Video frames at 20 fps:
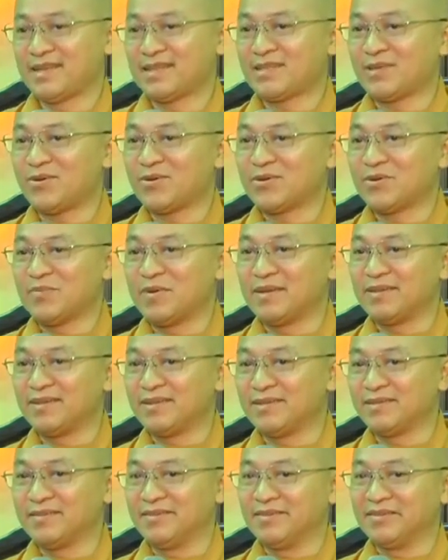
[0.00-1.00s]
cái tôi của mình
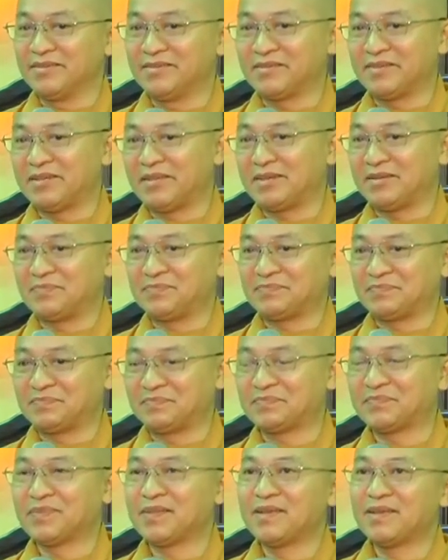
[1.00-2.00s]
à, được à,
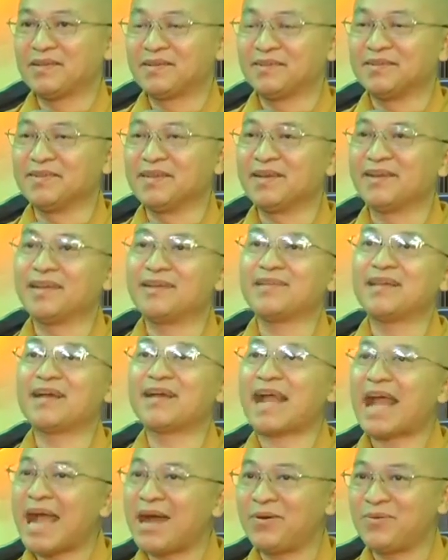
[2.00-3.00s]
người vợ đánh giá
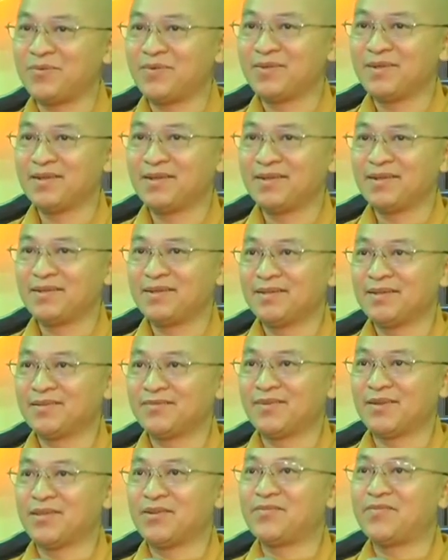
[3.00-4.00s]
cao
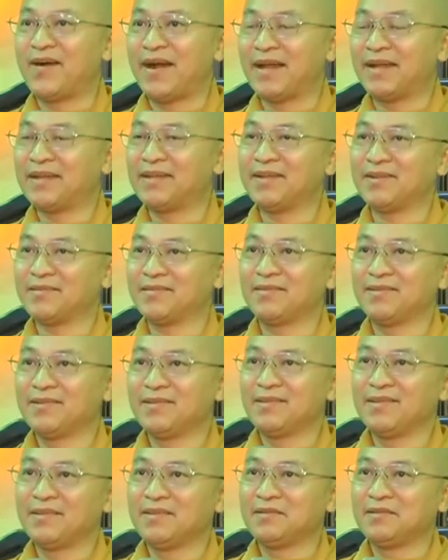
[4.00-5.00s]
và do vậy đó
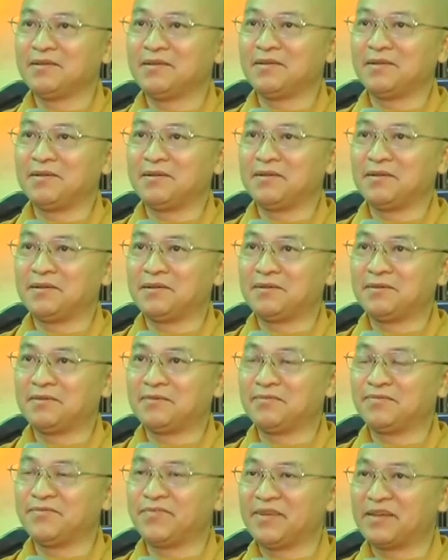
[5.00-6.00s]
à,
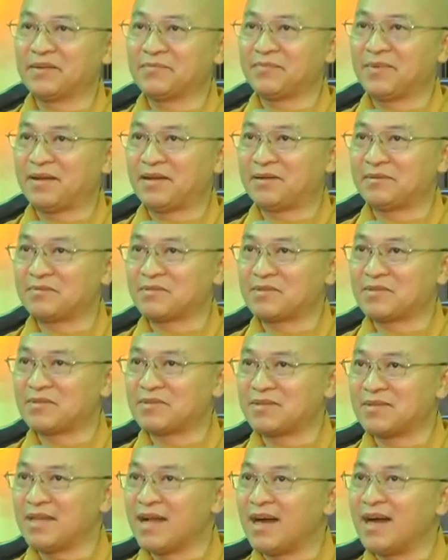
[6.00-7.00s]
việc mà
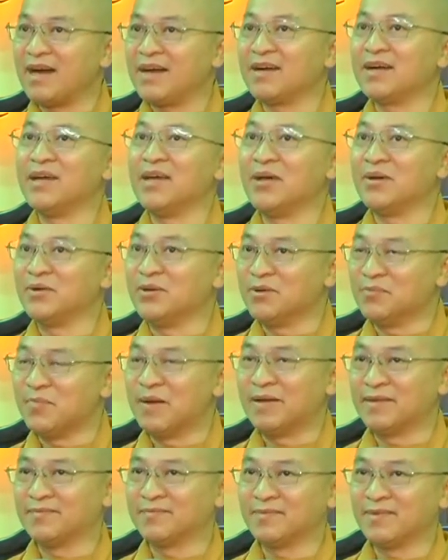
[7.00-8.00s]
vợ hiểu được
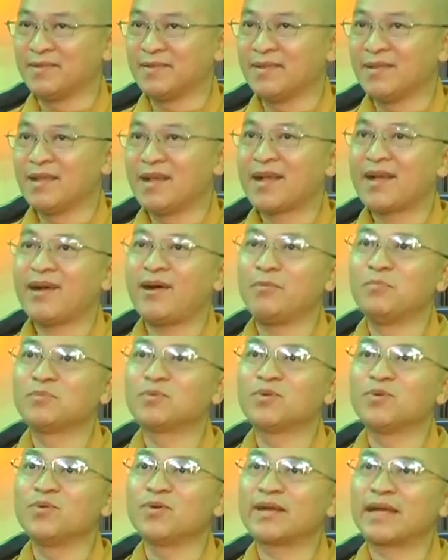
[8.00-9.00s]
mình
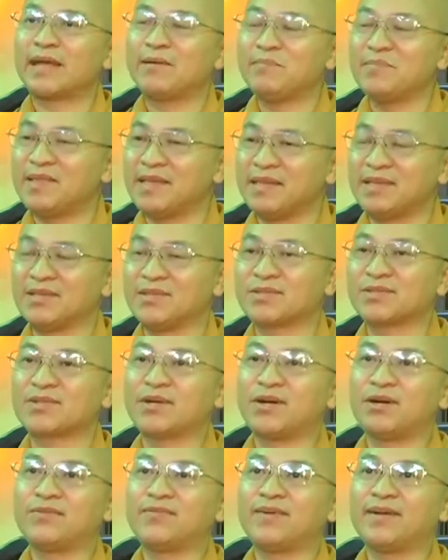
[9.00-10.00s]
không thua kém gì
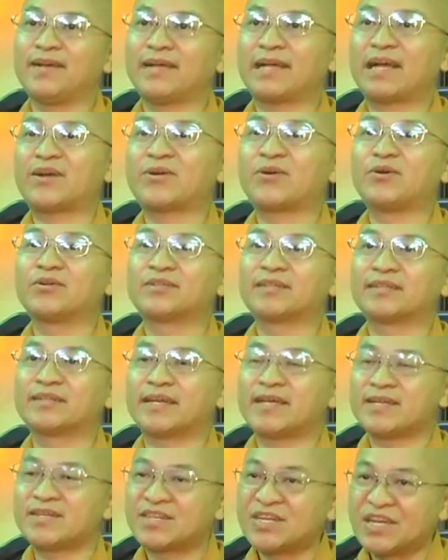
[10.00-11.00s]
so với các cô thư
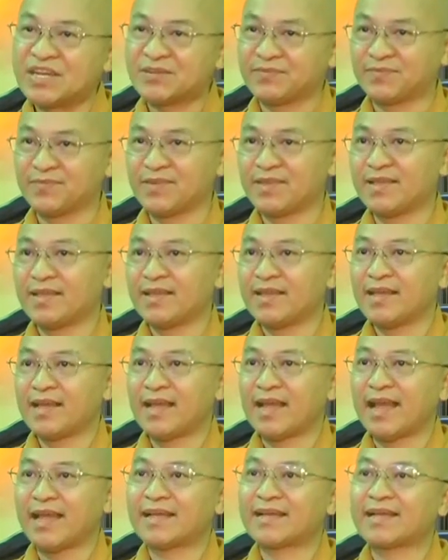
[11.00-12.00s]
ký riêng
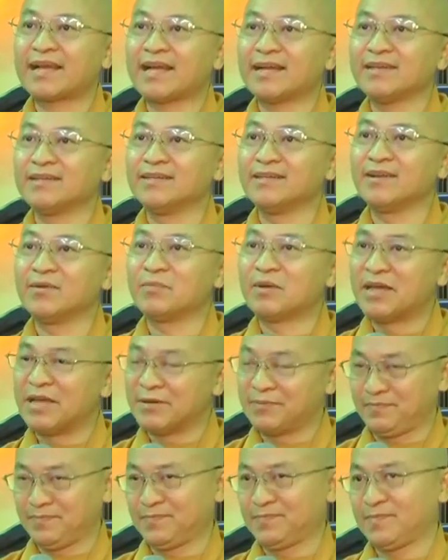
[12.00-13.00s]
hay các người đồng
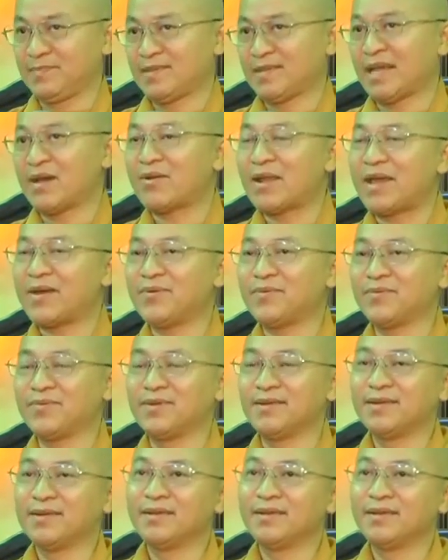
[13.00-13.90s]
nghiệp khéo léo